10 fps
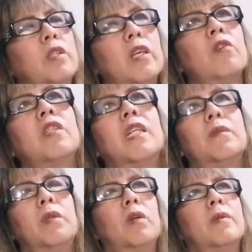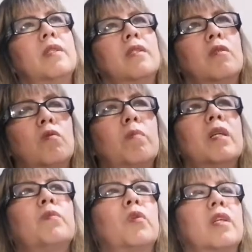videos y les pido a veces
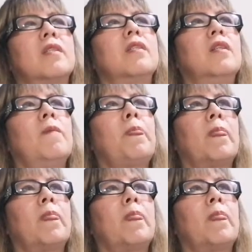disculpas porque sí,